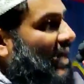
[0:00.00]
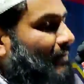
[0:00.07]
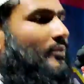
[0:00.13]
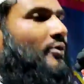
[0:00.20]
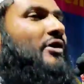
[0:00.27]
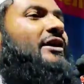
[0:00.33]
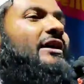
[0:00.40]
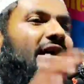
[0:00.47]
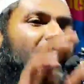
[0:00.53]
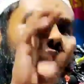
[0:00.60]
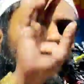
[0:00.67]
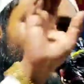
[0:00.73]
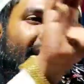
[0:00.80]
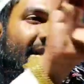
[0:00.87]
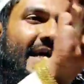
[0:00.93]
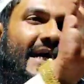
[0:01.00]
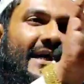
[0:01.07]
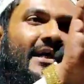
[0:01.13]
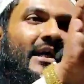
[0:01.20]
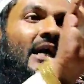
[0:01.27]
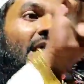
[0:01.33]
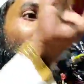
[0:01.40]
মেকআপ করে খাওয়া
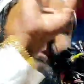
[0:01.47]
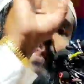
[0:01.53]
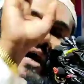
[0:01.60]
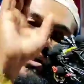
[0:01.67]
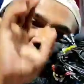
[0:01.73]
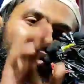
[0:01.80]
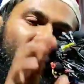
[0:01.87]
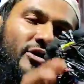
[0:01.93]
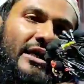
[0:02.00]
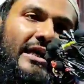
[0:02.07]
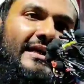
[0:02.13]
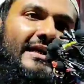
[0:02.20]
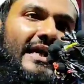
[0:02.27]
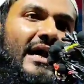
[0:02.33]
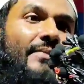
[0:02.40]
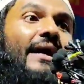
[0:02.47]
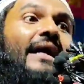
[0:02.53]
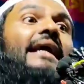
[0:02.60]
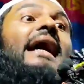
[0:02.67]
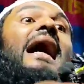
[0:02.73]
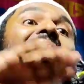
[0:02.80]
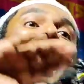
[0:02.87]
যায় পাঁচজনার
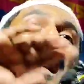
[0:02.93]
খাবার